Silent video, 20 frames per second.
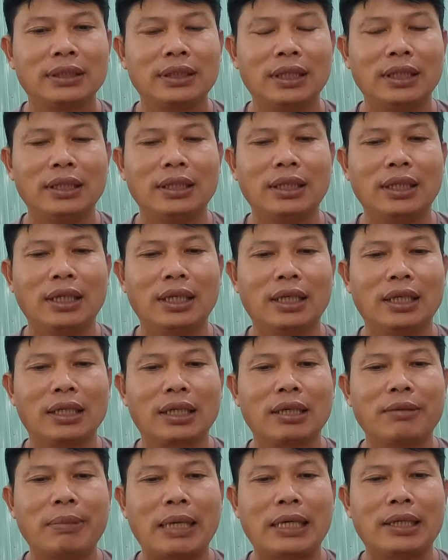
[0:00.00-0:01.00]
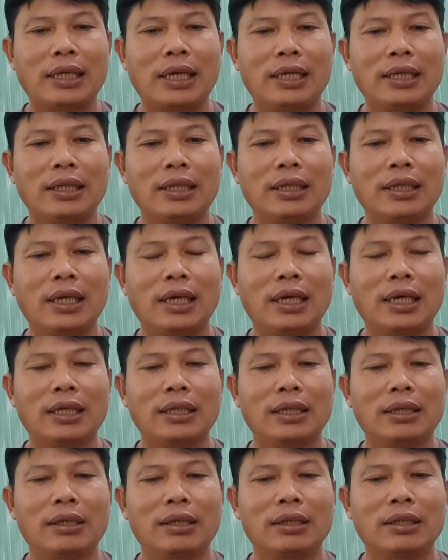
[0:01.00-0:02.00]
Thì cái bài này
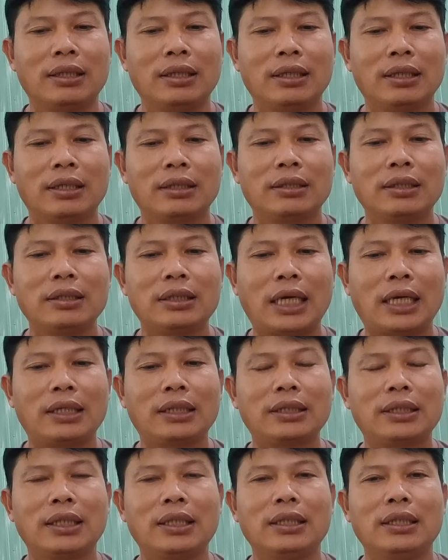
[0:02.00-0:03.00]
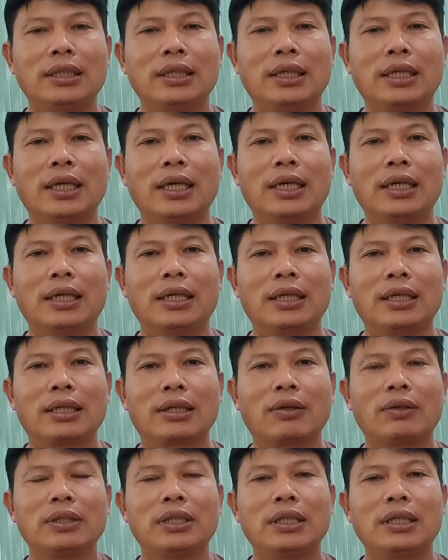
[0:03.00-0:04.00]
là Tứ Thánh thì
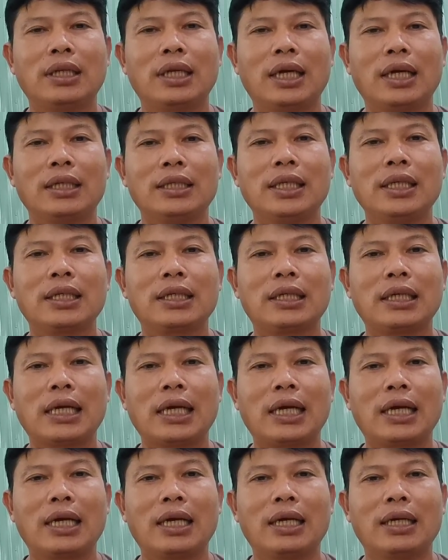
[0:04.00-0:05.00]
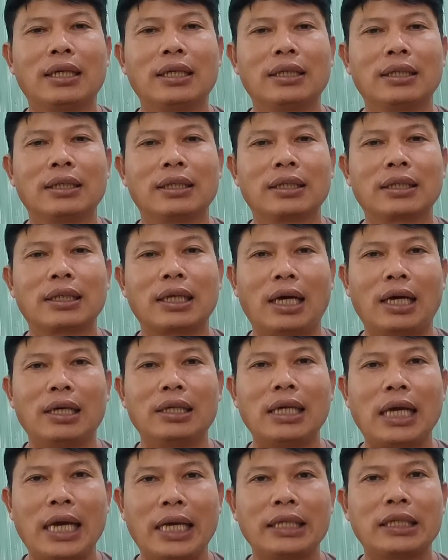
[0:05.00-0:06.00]
coi như là viết ra
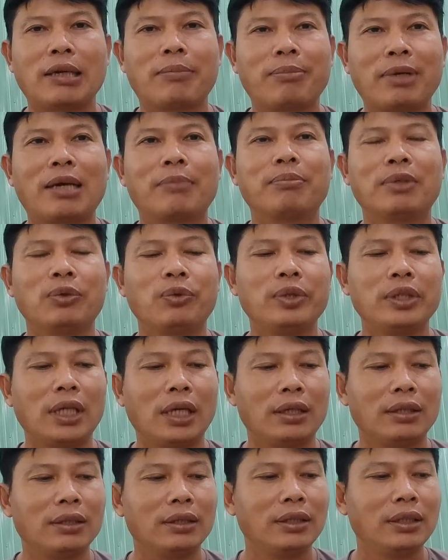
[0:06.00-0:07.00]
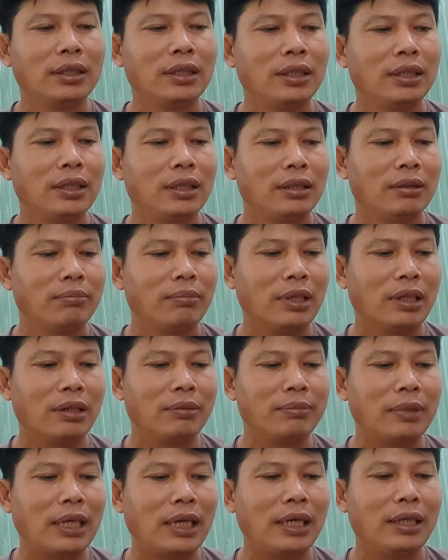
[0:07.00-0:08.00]
cỡ hai trăm năm rồi quý vị. Mà
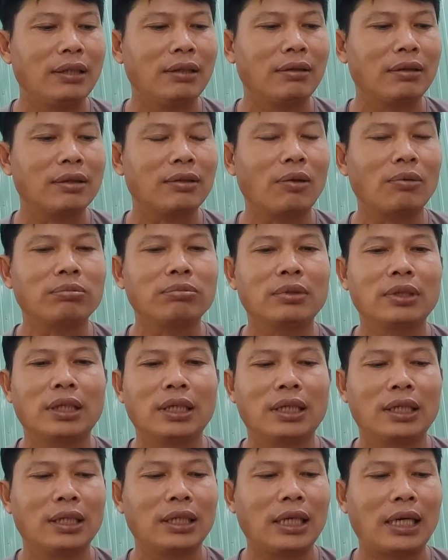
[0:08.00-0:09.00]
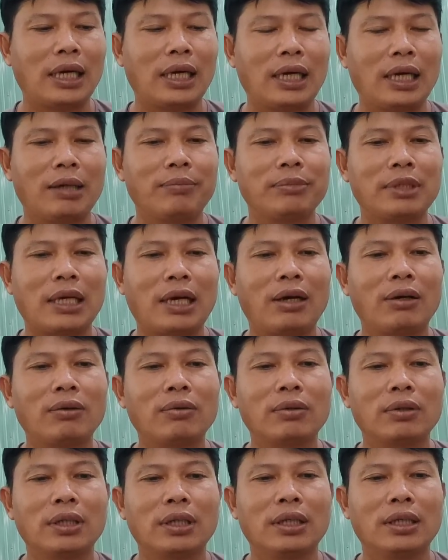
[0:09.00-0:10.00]
hôm nay nó cũng là em
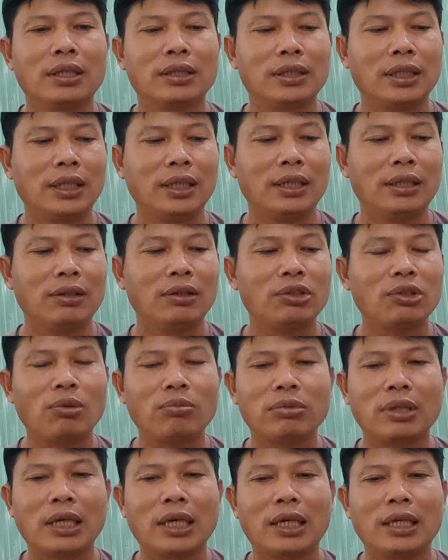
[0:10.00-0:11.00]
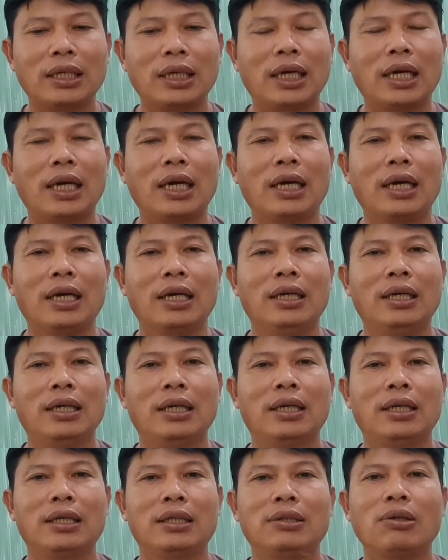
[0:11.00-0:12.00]
cháu thì nói chung ra là
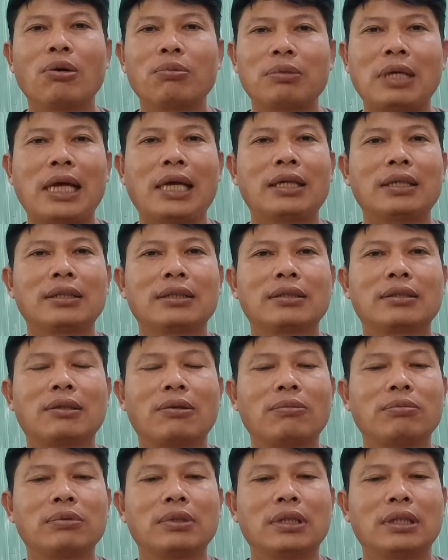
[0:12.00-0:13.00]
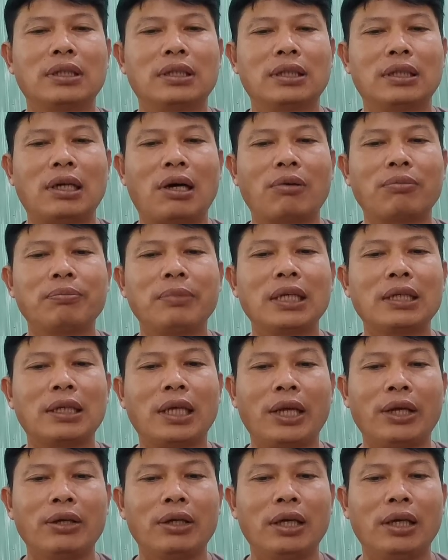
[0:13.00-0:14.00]
dốt nát, cũng không biết
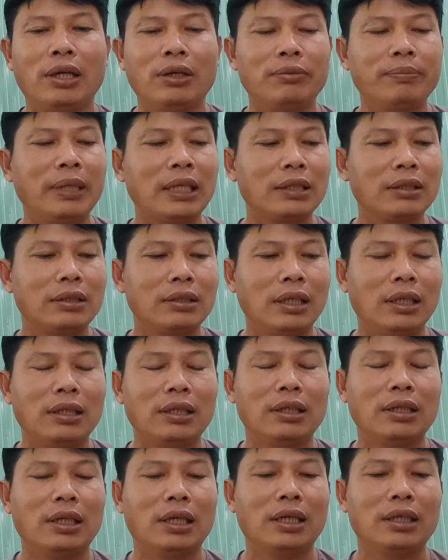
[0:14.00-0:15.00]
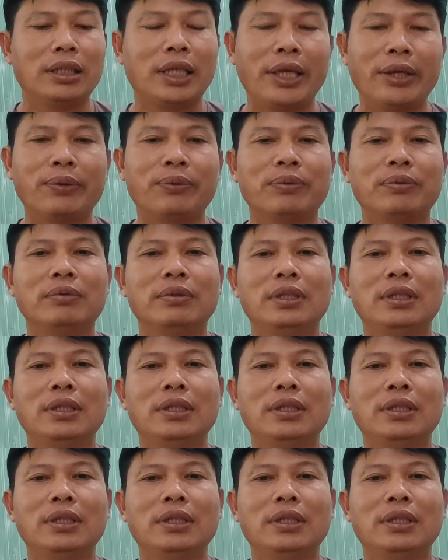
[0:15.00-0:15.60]
hiểu hiểu biết gì nhiều,